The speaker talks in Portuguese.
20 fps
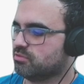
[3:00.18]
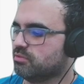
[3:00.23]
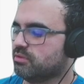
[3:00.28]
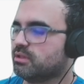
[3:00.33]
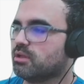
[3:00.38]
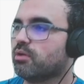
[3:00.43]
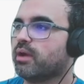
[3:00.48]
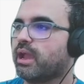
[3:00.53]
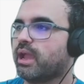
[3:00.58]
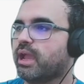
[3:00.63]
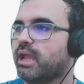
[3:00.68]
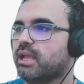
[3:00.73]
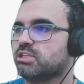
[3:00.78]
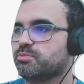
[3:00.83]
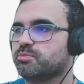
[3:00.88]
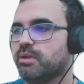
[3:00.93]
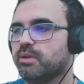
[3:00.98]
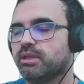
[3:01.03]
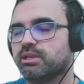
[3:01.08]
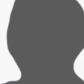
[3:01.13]
Então,
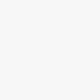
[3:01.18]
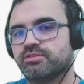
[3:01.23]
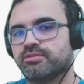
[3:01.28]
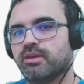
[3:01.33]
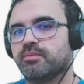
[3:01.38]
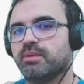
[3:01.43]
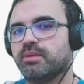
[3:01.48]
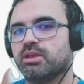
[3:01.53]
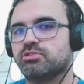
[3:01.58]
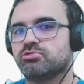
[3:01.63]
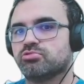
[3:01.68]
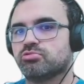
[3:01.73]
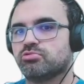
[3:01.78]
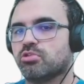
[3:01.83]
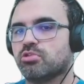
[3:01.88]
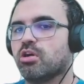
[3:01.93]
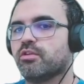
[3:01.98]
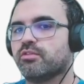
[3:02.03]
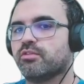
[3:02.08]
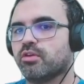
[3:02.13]
respectivamente, o
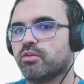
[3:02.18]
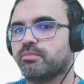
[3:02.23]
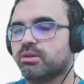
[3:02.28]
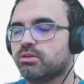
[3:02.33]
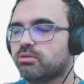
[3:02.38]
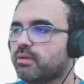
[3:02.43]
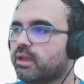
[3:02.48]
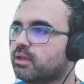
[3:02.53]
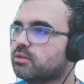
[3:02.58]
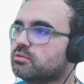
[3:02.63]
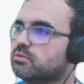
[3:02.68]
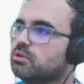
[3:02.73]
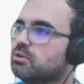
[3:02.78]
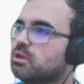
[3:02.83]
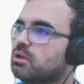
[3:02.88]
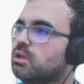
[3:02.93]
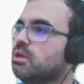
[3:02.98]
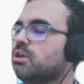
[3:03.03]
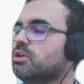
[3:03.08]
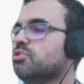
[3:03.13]
9 é o minuendo
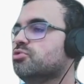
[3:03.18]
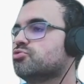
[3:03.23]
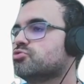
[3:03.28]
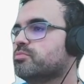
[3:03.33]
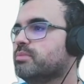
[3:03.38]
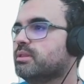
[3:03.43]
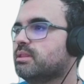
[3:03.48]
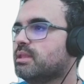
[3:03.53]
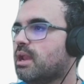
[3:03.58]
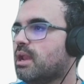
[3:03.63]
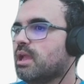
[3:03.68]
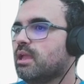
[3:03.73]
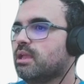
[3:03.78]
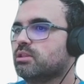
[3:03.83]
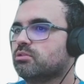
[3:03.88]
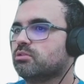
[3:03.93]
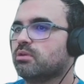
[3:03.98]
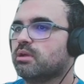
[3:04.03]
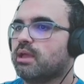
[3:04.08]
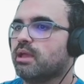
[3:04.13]
e o
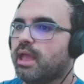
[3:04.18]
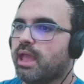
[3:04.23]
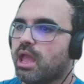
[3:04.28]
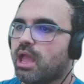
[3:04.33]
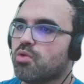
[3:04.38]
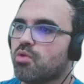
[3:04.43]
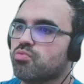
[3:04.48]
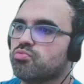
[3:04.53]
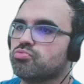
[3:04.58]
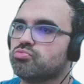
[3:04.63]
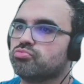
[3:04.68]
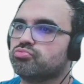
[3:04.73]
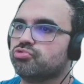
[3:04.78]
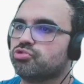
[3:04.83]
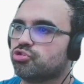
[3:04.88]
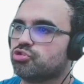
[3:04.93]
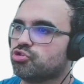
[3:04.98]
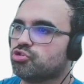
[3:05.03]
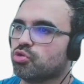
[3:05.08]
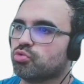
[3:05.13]
subtraindo é um
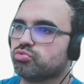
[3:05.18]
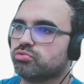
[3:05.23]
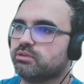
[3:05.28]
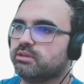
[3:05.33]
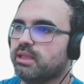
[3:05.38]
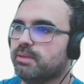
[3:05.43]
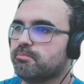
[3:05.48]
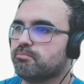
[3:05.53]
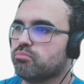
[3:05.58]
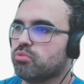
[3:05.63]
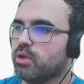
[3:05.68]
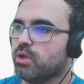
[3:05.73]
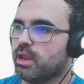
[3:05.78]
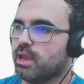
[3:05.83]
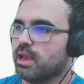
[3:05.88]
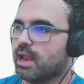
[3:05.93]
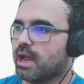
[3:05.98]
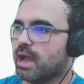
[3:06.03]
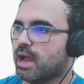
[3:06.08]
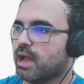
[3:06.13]
show de
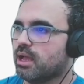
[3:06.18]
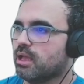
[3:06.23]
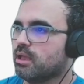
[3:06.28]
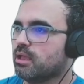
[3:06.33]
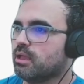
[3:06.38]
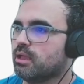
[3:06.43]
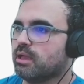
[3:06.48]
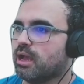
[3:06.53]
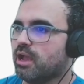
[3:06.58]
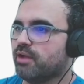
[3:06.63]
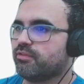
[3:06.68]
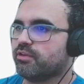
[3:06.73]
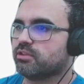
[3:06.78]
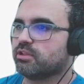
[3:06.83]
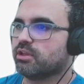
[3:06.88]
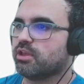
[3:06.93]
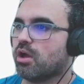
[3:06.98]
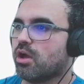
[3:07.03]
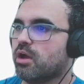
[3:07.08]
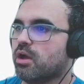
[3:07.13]
bola. Aí falta
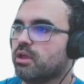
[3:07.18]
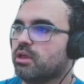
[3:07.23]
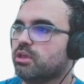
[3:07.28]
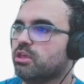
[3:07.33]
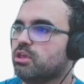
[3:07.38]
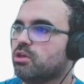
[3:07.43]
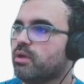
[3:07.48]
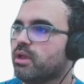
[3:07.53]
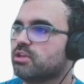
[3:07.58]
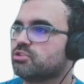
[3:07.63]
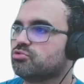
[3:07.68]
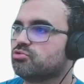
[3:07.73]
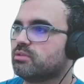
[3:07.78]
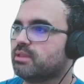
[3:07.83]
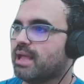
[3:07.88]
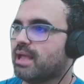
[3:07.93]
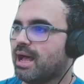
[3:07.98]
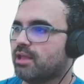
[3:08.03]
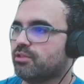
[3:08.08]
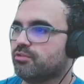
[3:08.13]
aqui, ó. E o
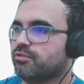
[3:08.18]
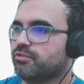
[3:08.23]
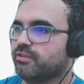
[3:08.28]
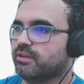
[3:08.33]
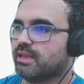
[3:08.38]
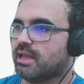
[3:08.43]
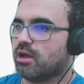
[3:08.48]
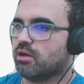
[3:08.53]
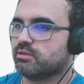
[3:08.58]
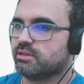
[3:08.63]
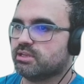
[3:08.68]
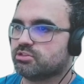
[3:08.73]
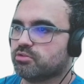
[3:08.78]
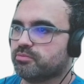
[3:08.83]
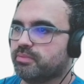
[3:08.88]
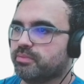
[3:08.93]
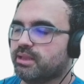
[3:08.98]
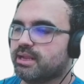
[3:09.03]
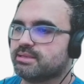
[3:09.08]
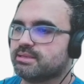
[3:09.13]
resultado final dessa
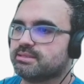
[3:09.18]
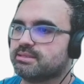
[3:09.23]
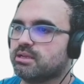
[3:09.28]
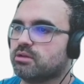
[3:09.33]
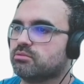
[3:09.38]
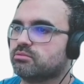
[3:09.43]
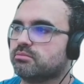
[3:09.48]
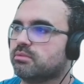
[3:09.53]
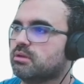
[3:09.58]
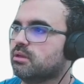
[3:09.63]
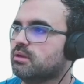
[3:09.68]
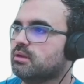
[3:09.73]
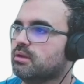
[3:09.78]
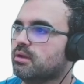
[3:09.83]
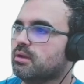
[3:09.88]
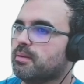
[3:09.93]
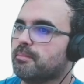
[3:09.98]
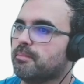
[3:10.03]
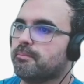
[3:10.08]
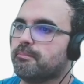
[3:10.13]
operação
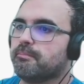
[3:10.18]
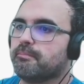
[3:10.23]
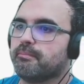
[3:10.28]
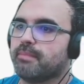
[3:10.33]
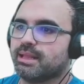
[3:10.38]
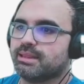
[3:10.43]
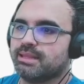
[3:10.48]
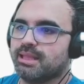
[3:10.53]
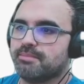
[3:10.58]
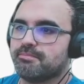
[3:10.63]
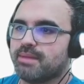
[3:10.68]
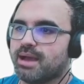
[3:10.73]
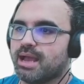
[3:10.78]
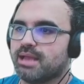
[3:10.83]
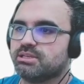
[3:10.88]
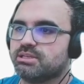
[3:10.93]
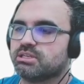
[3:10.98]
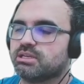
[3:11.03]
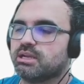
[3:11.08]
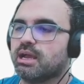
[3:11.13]

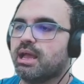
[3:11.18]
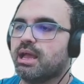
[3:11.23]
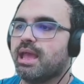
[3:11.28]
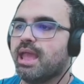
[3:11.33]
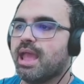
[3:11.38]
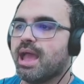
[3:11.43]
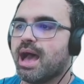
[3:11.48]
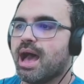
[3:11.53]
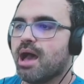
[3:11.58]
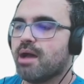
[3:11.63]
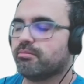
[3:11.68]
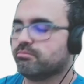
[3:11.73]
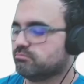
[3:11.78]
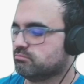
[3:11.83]
matemática é a